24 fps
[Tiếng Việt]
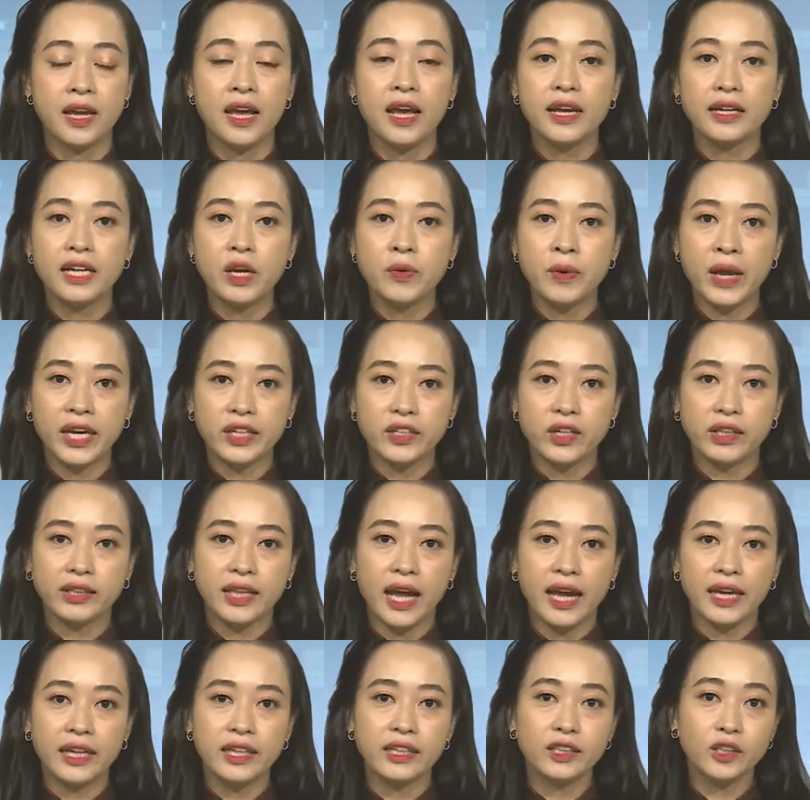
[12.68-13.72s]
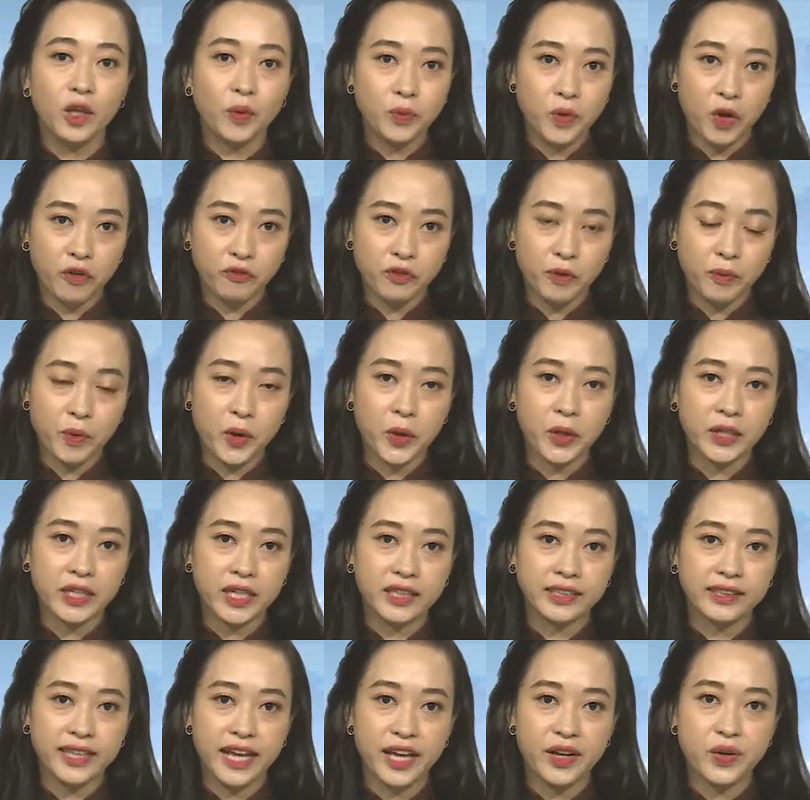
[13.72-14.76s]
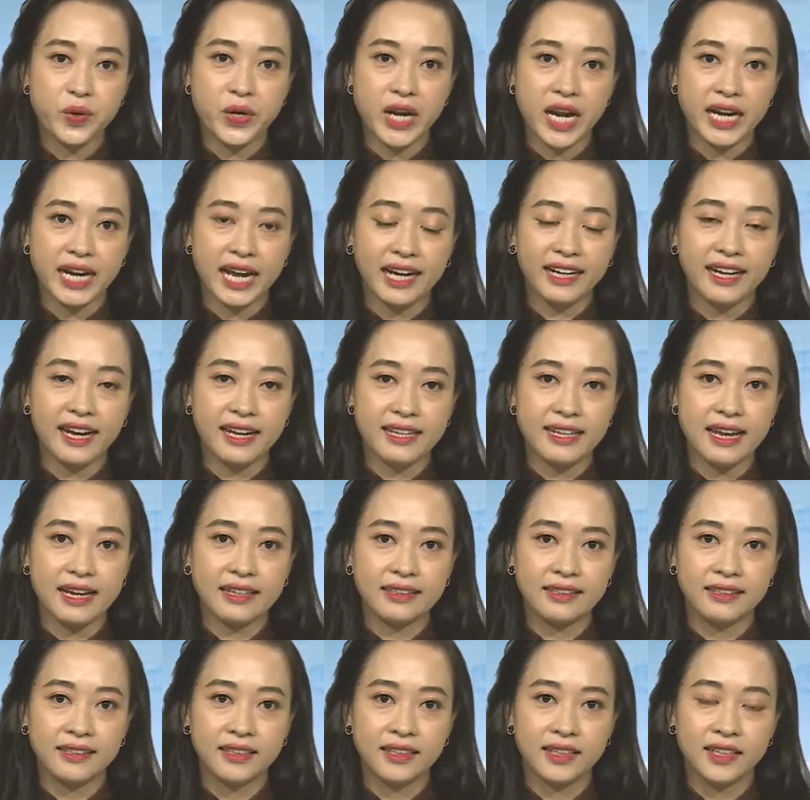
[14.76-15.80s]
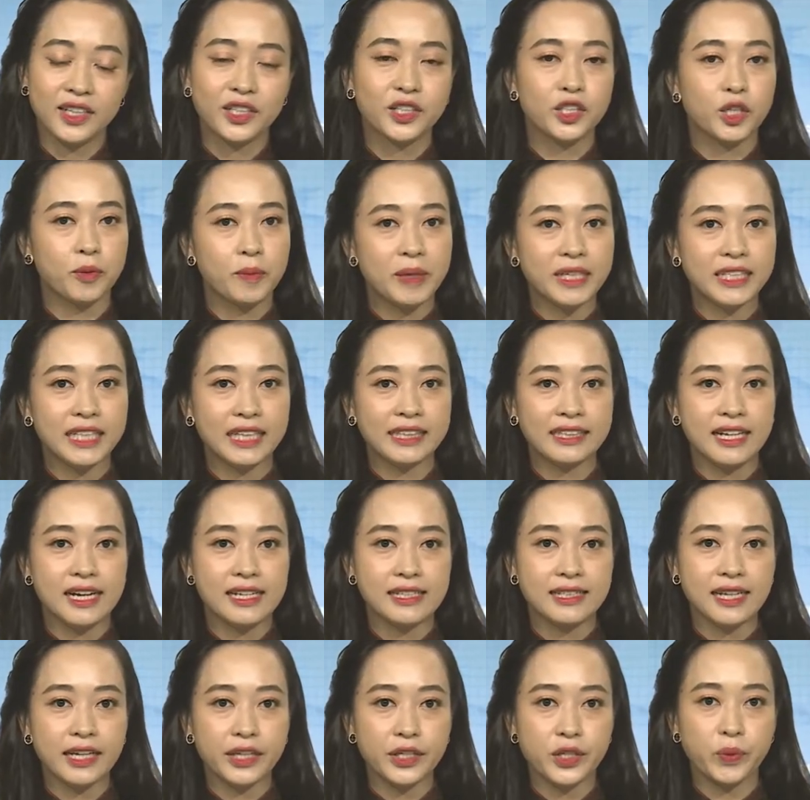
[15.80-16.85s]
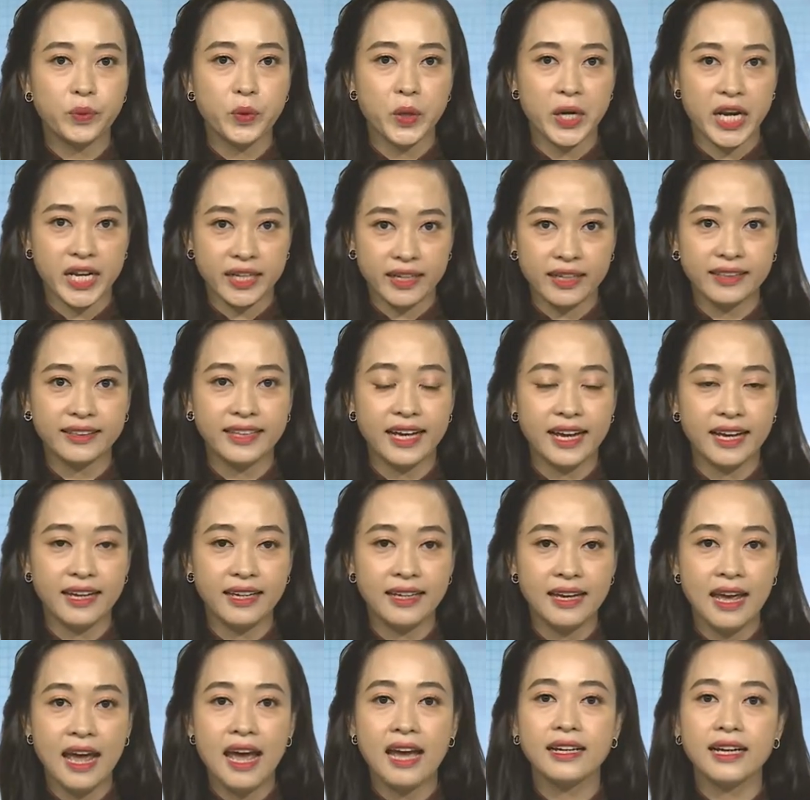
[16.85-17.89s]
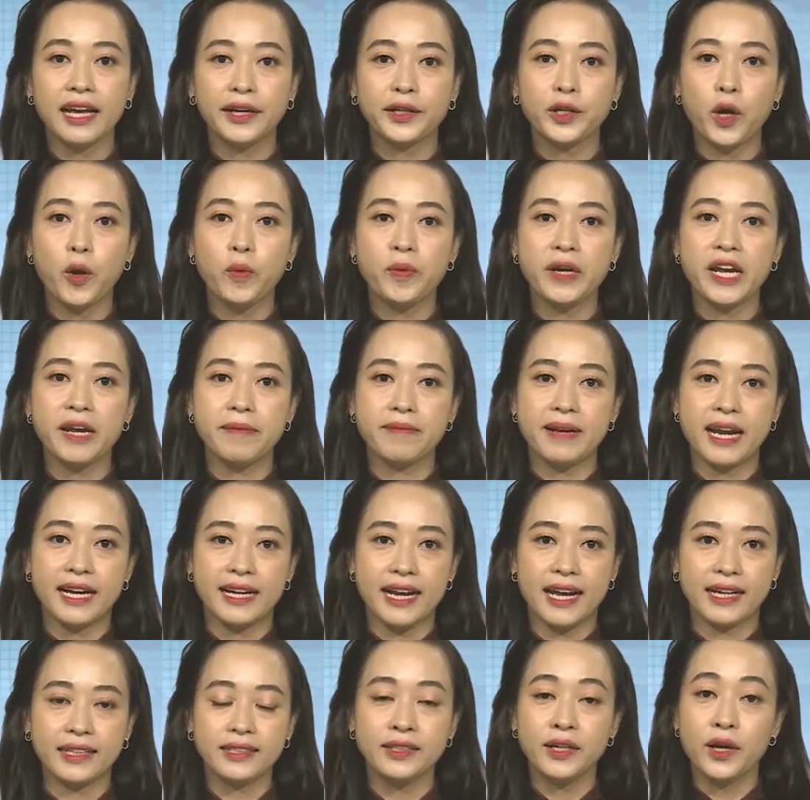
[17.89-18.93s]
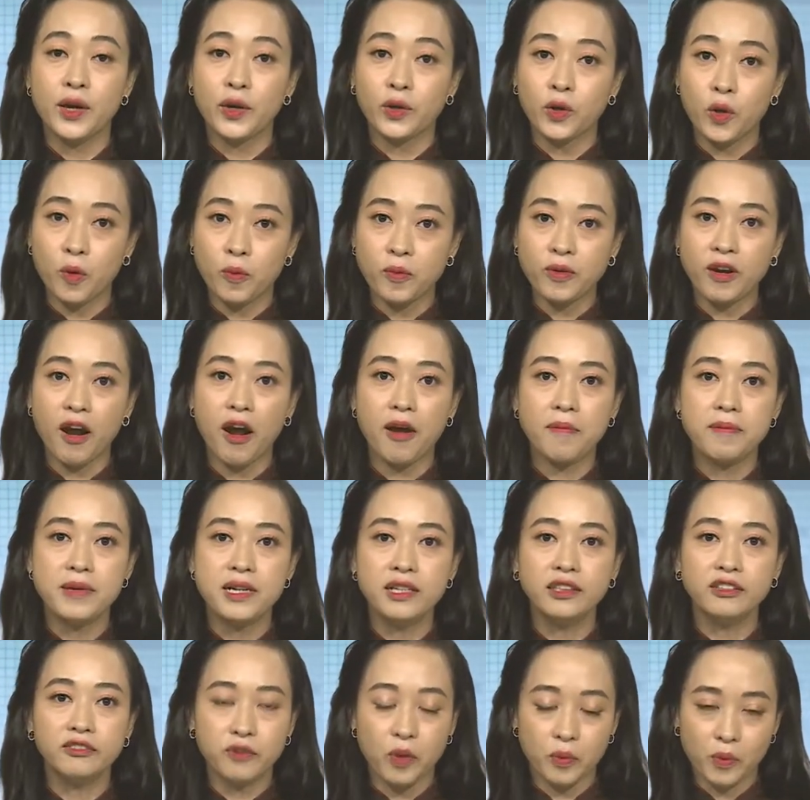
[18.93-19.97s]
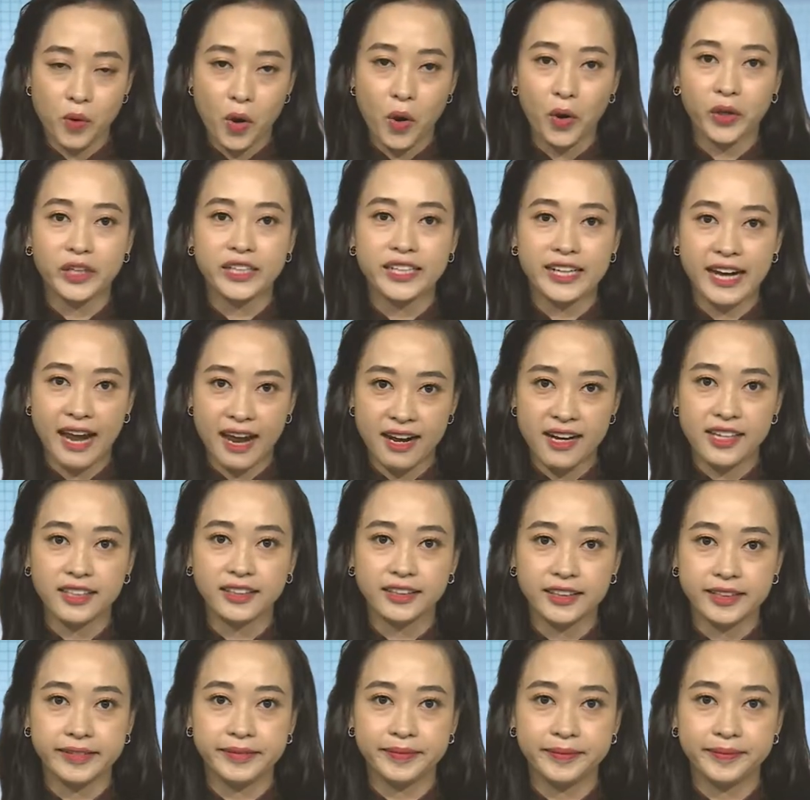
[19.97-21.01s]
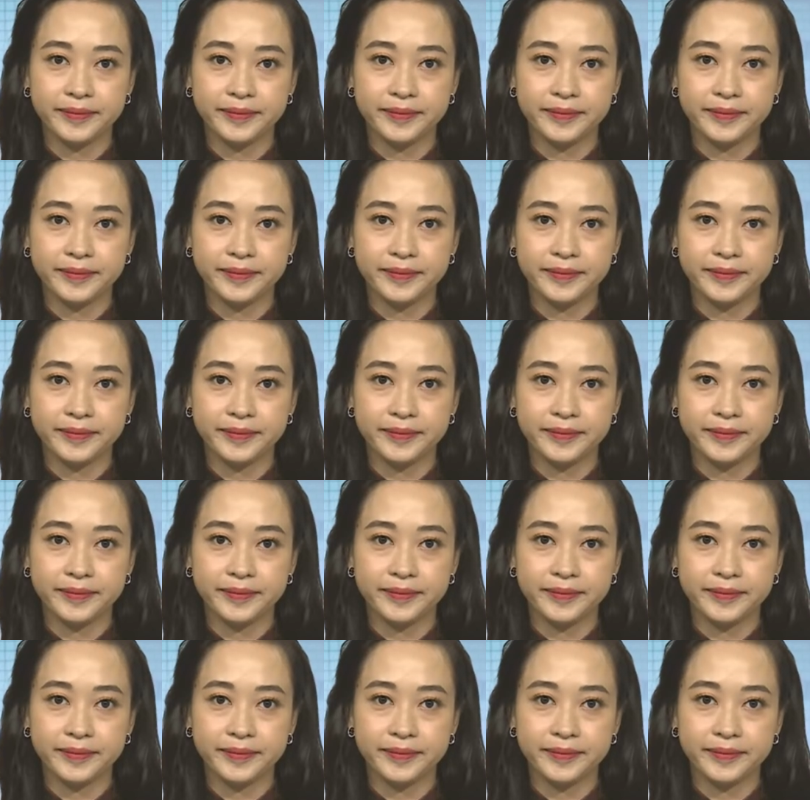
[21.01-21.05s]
Điều này cho thấy tốc độ phục hồi kinh tế của Đà Nẵng khá nhanh. Trong bức tranh khởi sắc chung của nền kinh tế, ngành công nghiệp Đà Nẵng cũng có bước phục hồi khá ấn tượng